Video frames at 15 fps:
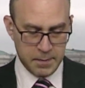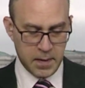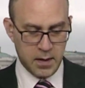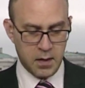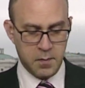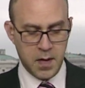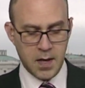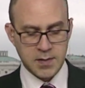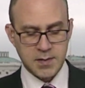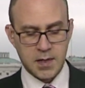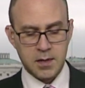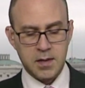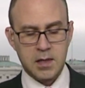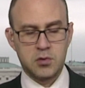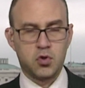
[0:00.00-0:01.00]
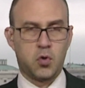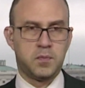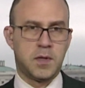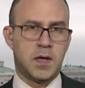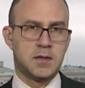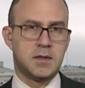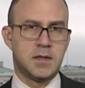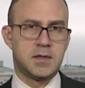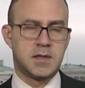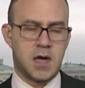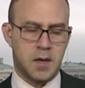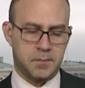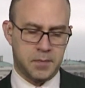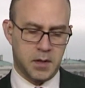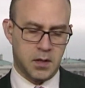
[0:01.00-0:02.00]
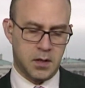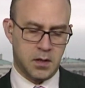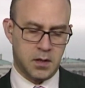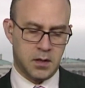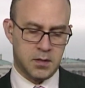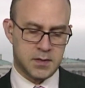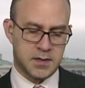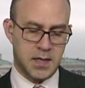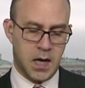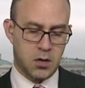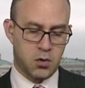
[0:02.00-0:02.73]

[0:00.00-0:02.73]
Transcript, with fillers: E, Beyaz Saray'daki toplantıda Trump e, silah